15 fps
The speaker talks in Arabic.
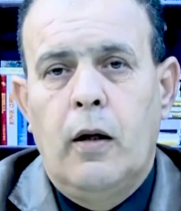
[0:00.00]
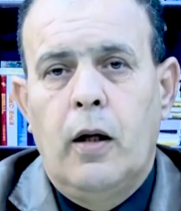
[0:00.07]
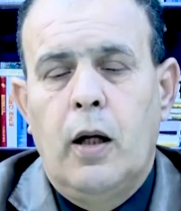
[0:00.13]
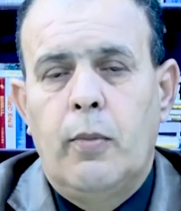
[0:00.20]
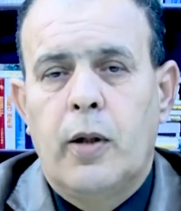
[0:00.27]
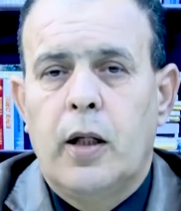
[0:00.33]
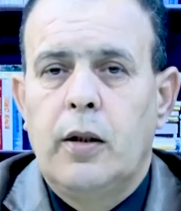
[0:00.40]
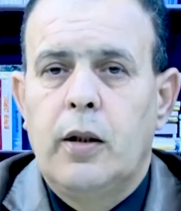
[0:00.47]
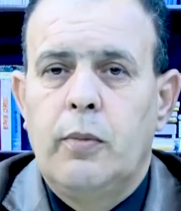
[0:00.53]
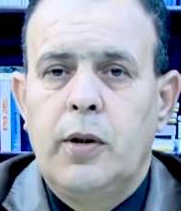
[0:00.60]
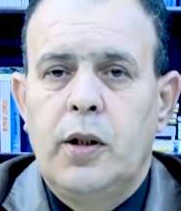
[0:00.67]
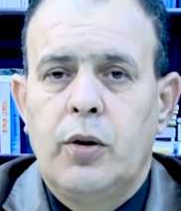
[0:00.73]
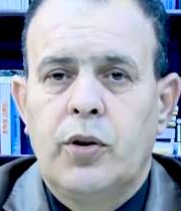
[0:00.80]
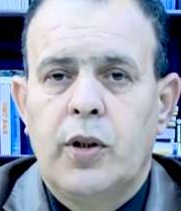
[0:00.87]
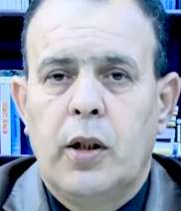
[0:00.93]
أمر
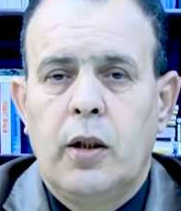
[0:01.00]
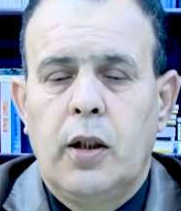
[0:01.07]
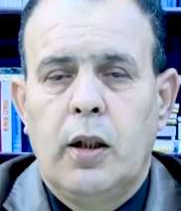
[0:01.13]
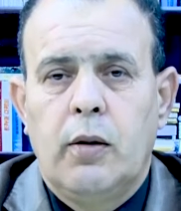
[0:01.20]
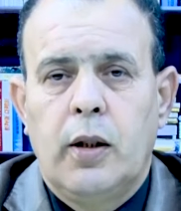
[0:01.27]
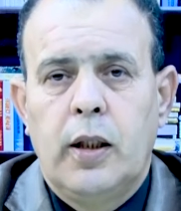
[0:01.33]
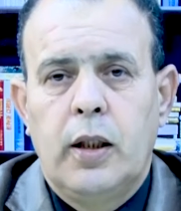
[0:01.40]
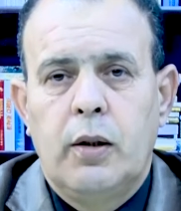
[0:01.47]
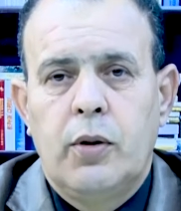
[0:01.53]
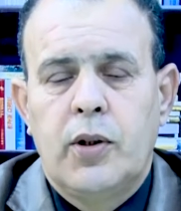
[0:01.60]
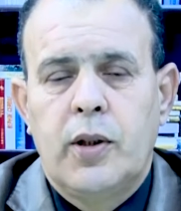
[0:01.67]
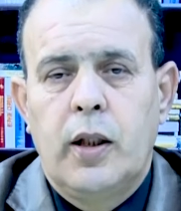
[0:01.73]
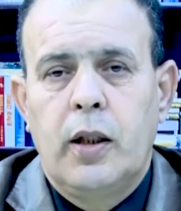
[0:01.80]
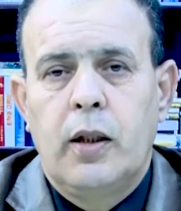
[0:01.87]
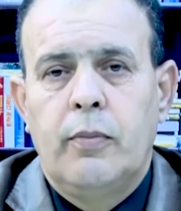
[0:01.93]
النبي صلى الله عليه
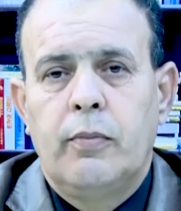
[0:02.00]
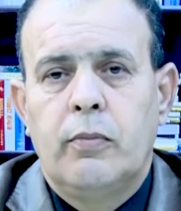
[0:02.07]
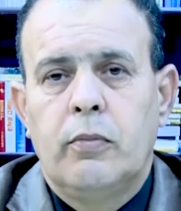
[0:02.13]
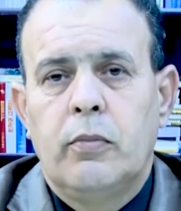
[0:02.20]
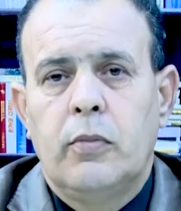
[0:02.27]
وسلم